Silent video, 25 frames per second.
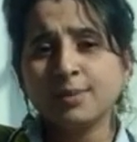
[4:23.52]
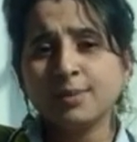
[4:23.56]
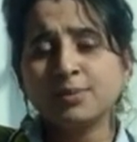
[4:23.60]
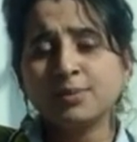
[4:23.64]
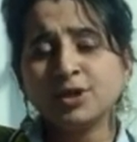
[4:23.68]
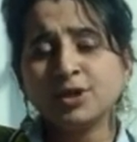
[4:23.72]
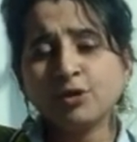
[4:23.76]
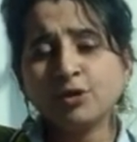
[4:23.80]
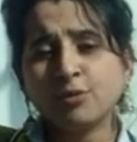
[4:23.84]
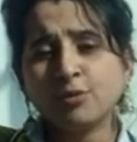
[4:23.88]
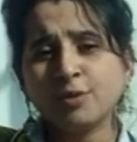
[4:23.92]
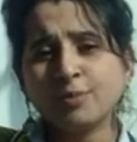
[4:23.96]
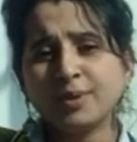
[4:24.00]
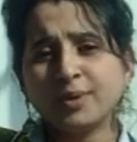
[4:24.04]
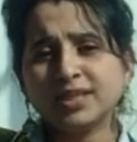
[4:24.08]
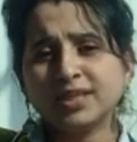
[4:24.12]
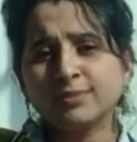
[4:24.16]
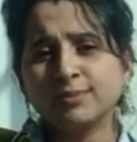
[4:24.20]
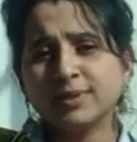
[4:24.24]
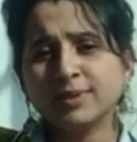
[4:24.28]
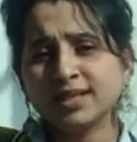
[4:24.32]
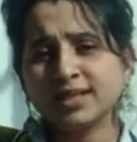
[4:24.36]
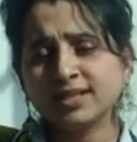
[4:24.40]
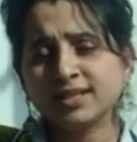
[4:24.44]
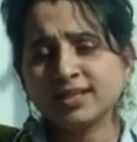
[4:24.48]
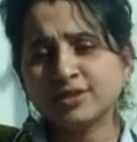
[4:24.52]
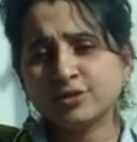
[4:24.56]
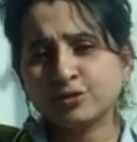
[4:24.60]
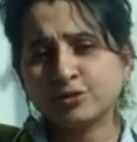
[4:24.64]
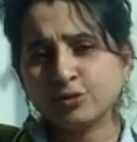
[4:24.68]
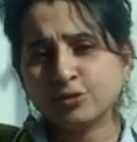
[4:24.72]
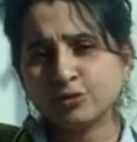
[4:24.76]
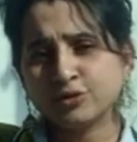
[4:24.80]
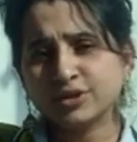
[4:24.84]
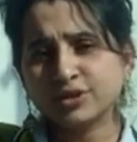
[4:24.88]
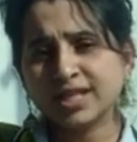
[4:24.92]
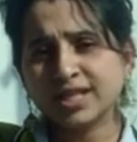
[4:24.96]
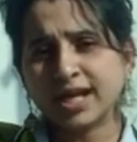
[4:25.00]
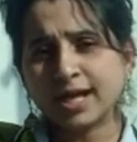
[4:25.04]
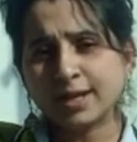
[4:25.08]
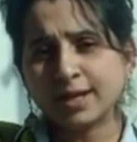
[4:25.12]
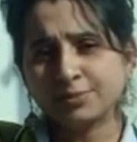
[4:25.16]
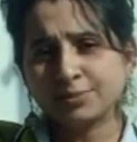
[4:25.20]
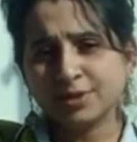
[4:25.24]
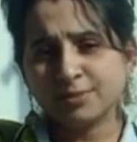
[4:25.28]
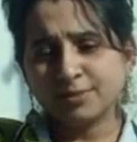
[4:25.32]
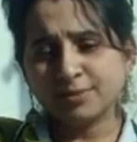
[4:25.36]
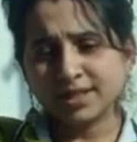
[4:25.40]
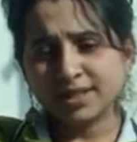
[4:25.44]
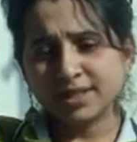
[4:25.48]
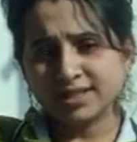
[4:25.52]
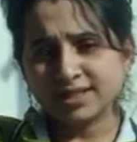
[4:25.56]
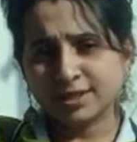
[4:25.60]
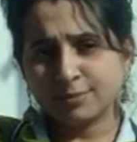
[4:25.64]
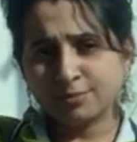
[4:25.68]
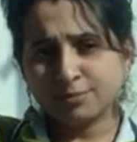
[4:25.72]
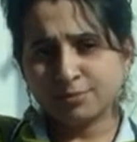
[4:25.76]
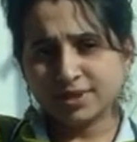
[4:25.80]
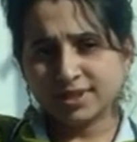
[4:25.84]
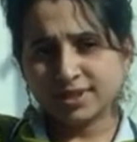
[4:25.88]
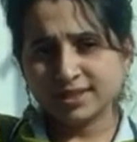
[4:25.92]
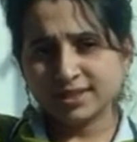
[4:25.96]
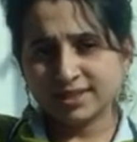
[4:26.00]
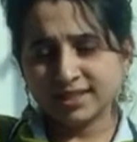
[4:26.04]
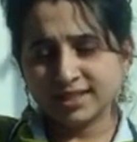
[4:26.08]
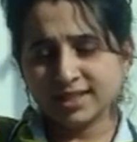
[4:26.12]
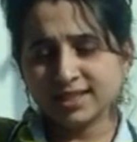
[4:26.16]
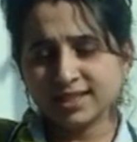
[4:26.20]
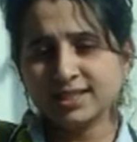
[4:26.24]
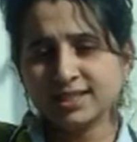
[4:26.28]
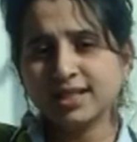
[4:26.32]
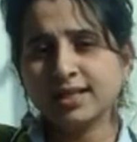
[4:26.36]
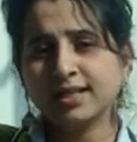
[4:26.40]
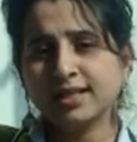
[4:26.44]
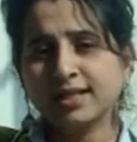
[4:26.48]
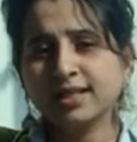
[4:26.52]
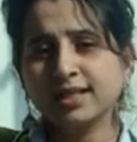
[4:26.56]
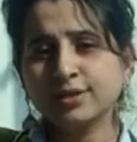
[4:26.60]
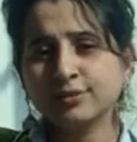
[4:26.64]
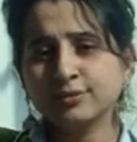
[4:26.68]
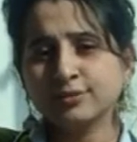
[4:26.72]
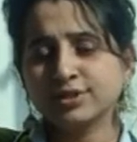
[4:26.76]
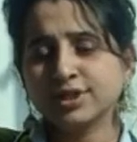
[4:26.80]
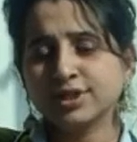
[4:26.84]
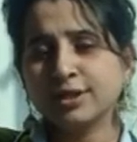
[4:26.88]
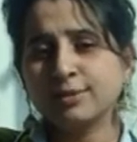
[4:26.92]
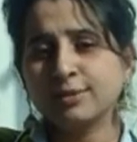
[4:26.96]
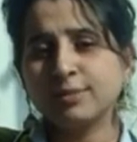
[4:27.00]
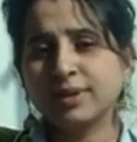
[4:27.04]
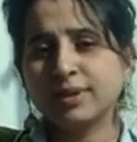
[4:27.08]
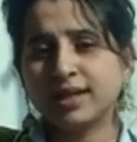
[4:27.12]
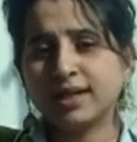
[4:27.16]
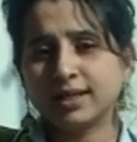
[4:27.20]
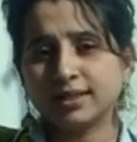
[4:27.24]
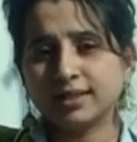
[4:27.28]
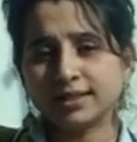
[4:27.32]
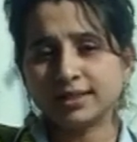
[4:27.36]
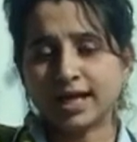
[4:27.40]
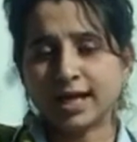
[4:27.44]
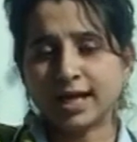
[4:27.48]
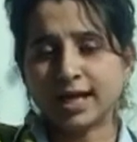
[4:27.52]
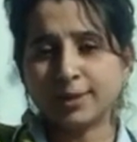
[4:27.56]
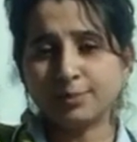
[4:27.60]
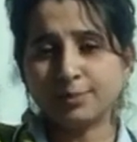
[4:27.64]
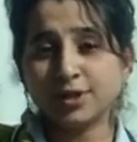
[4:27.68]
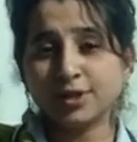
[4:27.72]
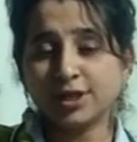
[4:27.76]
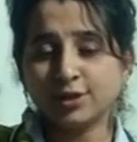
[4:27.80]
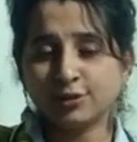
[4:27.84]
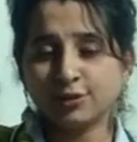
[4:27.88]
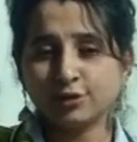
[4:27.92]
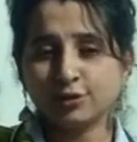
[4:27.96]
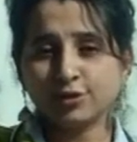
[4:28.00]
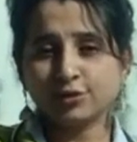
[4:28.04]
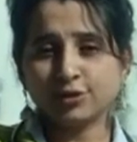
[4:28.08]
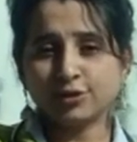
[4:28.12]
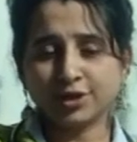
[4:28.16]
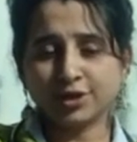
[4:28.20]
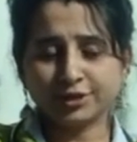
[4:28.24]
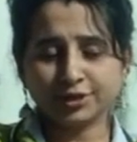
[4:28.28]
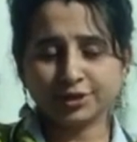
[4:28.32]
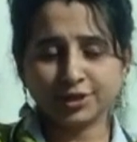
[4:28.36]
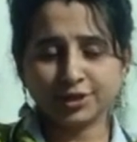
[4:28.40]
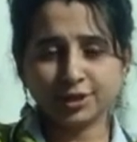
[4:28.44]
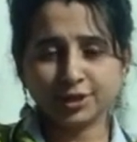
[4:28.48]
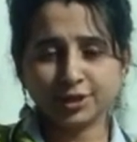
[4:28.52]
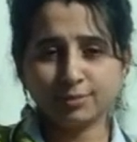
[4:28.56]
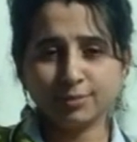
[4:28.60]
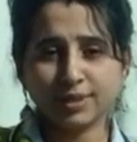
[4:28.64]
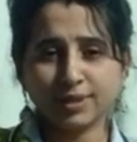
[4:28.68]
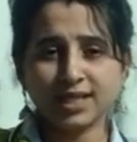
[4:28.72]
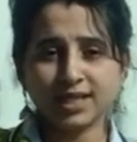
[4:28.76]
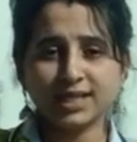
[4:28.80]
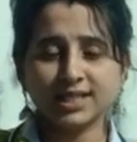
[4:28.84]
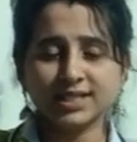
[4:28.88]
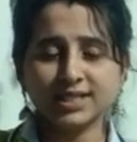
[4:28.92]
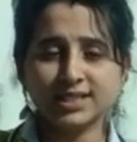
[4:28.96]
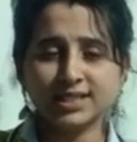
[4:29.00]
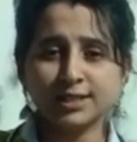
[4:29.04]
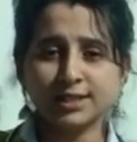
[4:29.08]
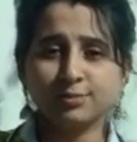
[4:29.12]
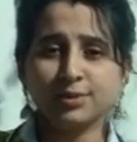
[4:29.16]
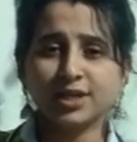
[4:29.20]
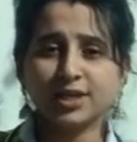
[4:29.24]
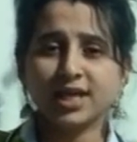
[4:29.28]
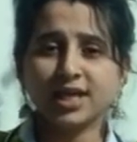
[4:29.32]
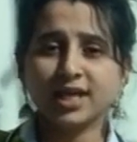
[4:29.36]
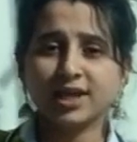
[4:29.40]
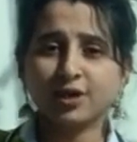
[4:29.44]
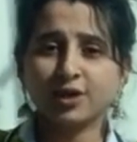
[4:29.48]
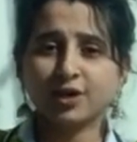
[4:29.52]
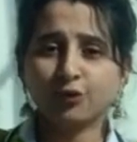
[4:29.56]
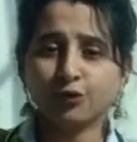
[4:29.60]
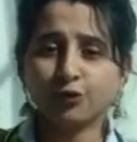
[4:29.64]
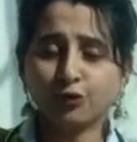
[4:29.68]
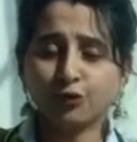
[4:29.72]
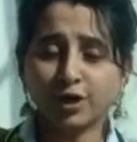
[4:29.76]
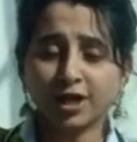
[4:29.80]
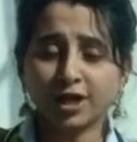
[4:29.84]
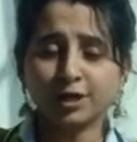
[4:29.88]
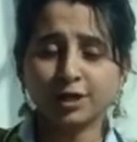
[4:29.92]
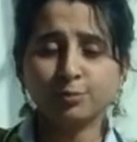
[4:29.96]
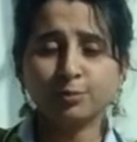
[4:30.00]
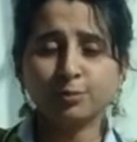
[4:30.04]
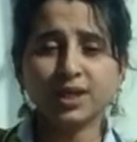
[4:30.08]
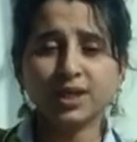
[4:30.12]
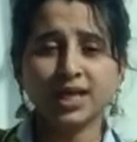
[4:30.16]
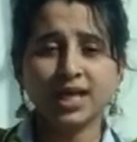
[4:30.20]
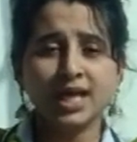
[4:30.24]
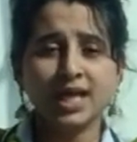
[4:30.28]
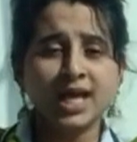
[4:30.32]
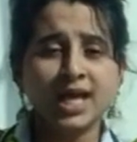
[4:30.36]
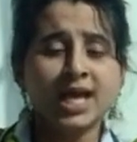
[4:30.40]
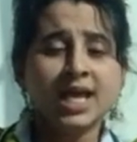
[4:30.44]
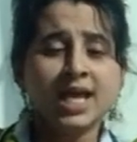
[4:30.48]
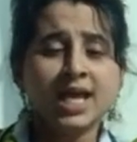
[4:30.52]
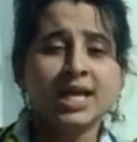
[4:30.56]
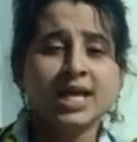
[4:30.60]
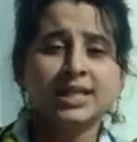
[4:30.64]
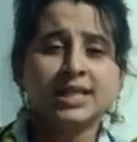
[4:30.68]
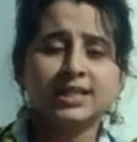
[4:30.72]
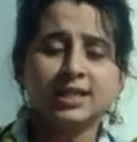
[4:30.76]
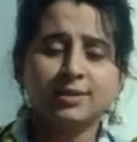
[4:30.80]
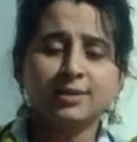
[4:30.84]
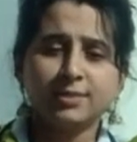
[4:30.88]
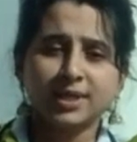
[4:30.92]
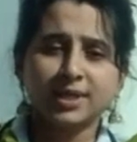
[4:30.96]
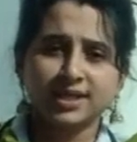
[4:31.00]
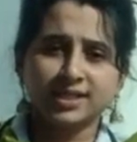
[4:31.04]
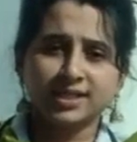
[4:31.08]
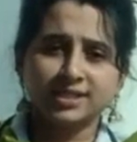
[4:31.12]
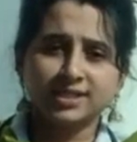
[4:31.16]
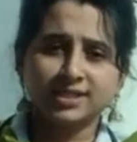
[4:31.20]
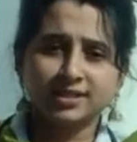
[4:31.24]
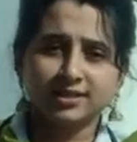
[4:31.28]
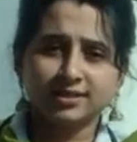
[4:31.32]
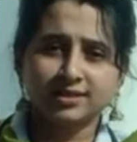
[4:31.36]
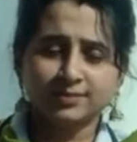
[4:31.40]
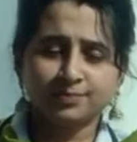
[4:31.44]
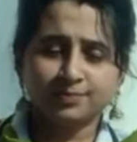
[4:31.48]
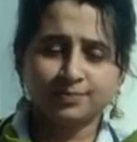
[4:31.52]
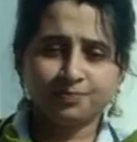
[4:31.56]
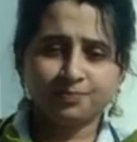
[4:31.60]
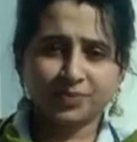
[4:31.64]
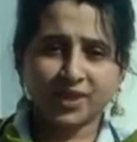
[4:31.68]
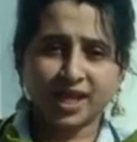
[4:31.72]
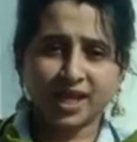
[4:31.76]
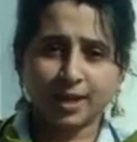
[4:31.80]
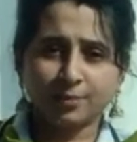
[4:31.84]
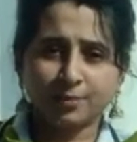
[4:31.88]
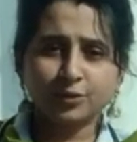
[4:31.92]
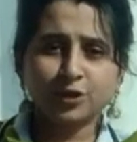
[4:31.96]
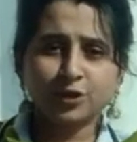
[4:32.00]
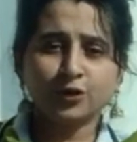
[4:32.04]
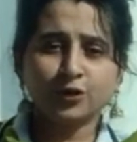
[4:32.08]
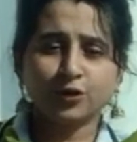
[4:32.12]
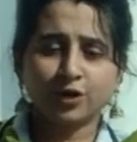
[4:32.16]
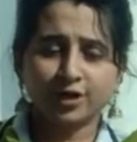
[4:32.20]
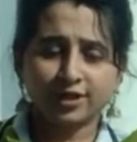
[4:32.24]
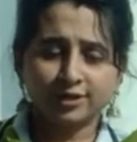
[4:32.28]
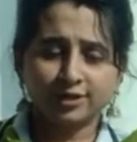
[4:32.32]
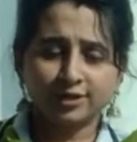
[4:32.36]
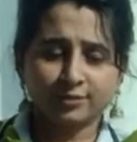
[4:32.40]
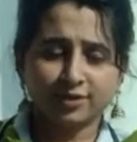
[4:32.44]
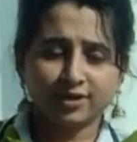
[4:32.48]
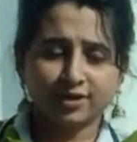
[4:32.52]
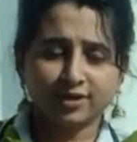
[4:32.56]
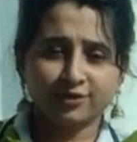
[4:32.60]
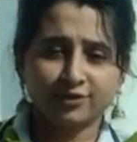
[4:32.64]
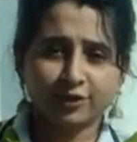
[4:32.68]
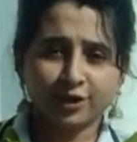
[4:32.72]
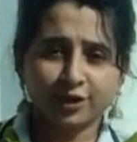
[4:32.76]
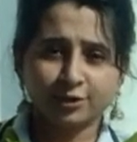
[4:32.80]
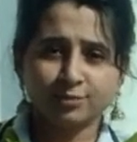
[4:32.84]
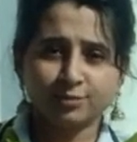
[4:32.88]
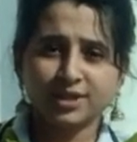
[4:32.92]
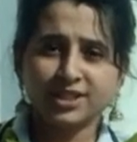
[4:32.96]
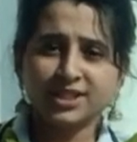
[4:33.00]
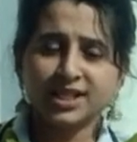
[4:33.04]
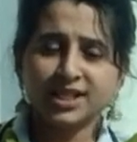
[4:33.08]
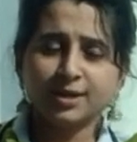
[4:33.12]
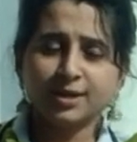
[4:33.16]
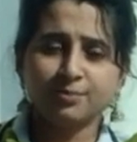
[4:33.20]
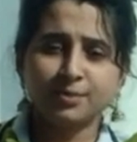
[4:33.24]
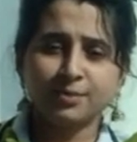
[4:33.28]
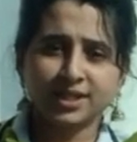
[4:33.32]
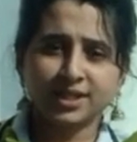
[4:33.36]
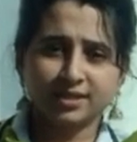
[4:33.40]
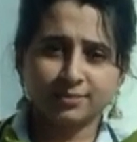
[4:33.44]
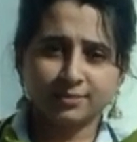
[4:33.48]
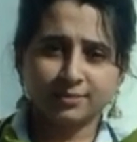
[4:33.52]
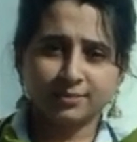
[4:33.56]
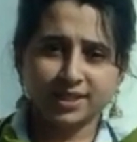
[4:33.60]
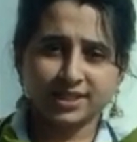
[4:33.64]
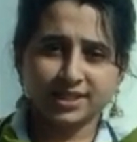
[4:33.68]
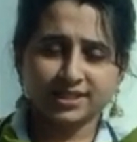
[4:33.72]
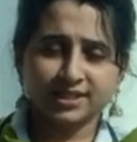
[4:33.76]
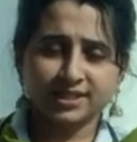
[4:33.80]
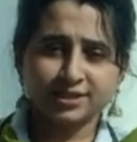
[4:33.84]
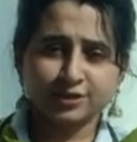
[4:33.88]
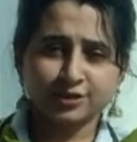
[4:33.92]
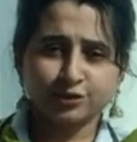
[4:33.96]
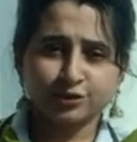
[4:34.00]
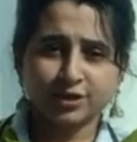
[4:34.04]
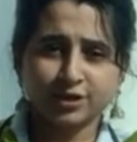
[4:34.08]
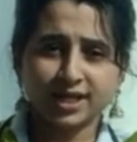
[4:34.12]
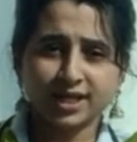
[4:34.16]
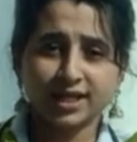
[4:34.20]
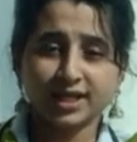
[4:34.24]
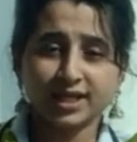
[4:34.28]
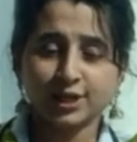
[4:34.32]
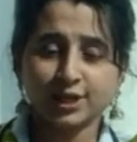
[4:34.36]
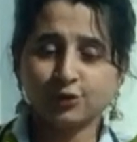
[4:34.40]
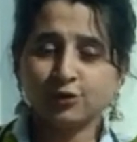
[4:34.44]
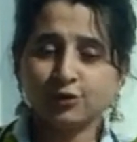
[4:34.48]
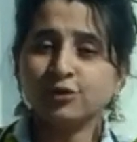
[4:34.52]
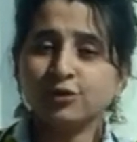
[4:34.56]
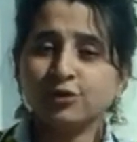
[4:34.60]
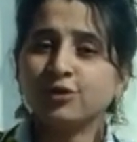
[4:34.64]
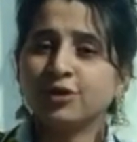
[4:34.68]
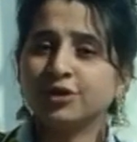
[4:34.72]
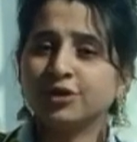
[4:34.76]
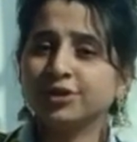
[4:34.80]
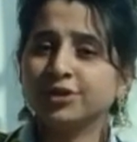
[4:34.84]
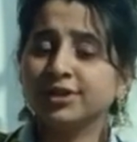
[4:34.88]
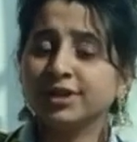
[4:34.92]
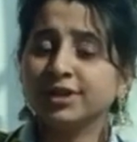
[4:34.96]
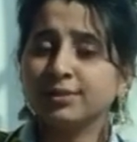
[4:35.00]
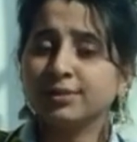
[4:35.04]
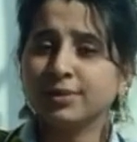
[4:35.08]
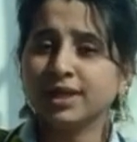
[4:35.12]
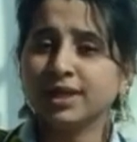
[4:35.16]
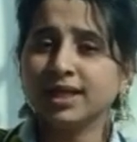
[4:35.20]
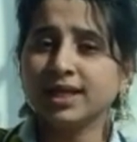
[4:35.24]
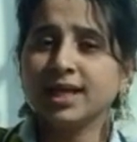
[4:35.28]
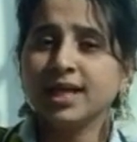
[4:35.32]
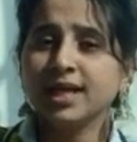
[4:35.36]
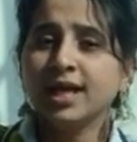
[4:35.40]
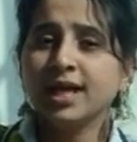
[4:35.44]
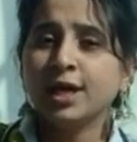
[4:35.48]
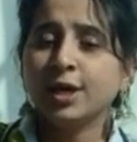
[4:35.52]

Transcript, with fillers: भी होम्योपैथिक मेडिकल स्टोर से आप ये मेडिसिन परचेज करें उसके बाद आप इक्वल क्वांटिटी में किसी भी एक फॉयल में ये मेडिसिन एम टी ऑयल ऑयल में ये आप मेडिसिन जो है इक्वल क्वांटिटी में